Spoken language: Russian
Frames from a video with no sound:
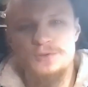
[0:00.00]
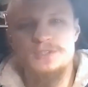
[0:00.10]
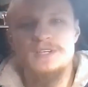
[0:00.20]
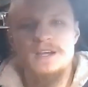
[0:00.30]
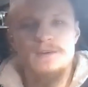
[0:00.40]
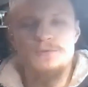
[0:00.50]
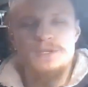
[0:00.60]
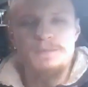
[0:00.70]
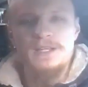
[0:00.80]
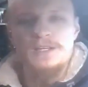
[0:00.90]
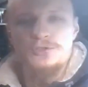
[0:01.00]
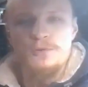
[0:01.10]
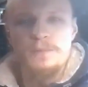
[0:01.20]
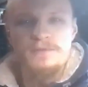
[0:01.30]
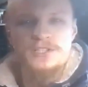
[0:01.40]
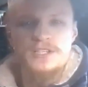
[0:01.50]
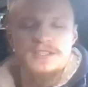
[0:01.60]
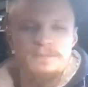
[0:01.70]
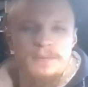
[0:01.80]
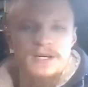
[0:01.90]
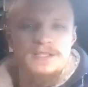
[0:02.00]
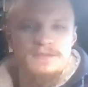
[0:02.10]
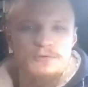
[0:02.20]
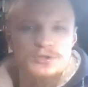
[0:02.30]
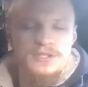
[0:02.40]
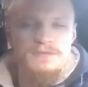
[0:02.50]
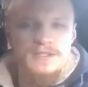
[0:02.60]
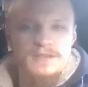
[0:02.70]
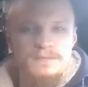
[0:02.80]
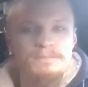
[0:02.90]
то есть у тебя должно повышаться производство,